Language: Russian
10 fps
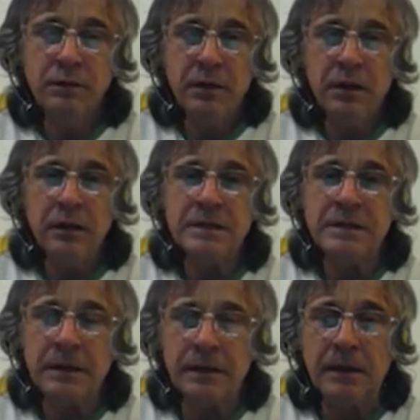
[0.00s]
Бывало
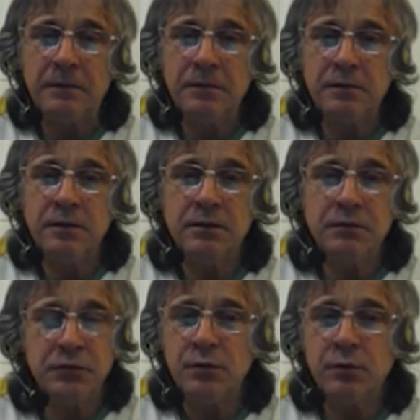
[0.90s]
останавливал,
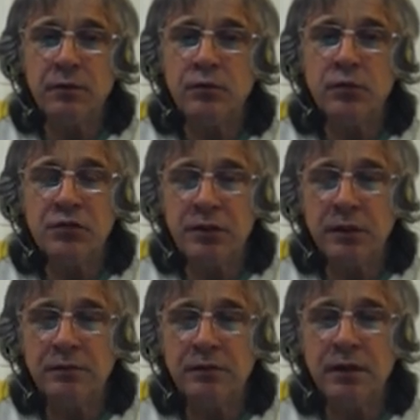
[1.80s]
но все равно
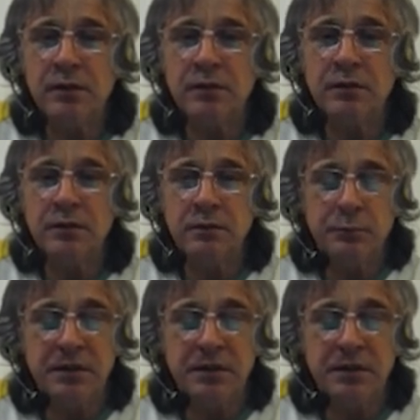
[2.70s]
человек э,